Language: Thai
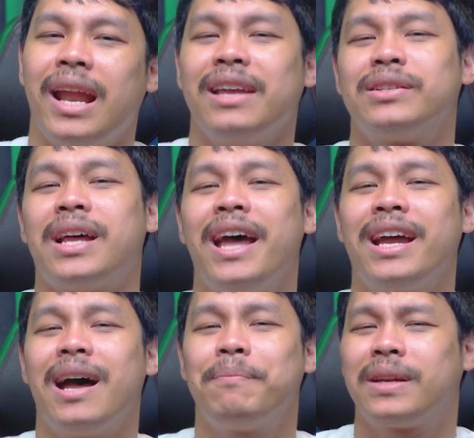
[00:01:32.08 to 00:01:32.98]
และสุดท้าย
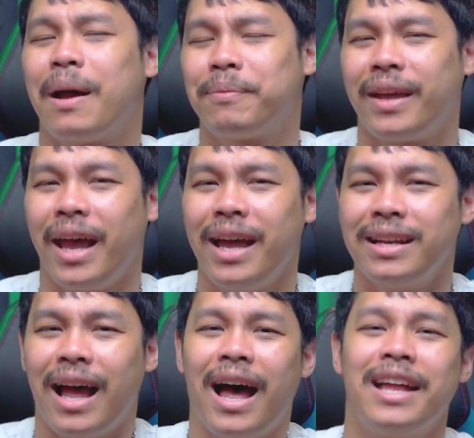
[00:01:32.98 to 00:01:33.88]
ครับ กับเคส
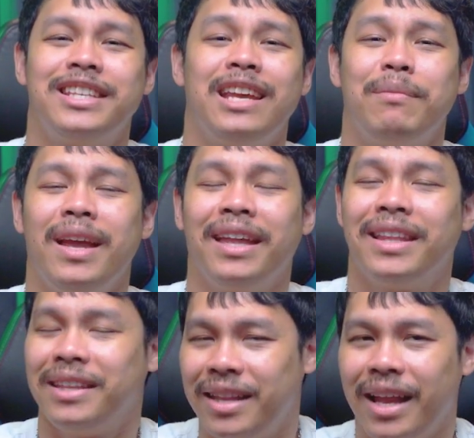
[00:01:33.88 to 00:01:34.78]
RGB
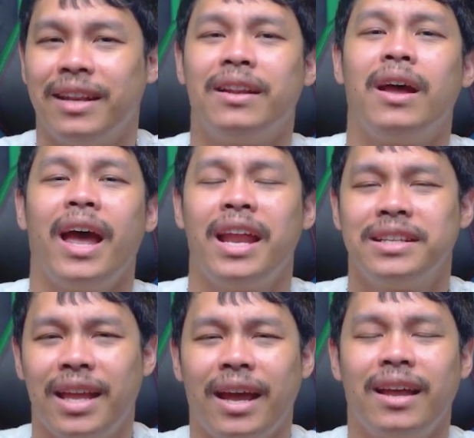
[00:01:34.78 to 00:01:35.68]
เด่น ๆ
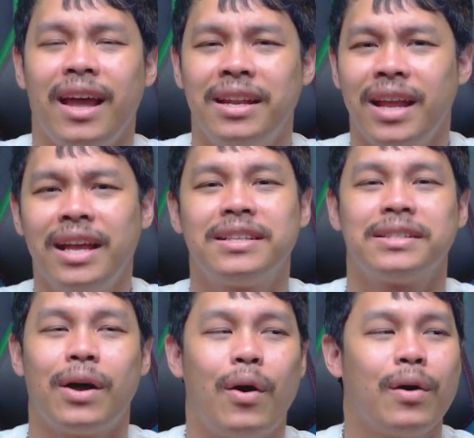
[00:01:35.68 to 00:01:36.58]
Entech NX
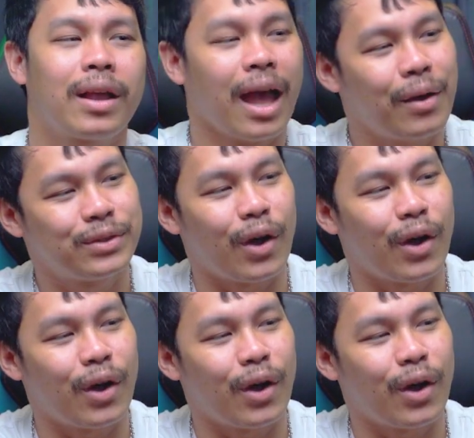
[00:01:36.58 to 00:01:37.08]
2 9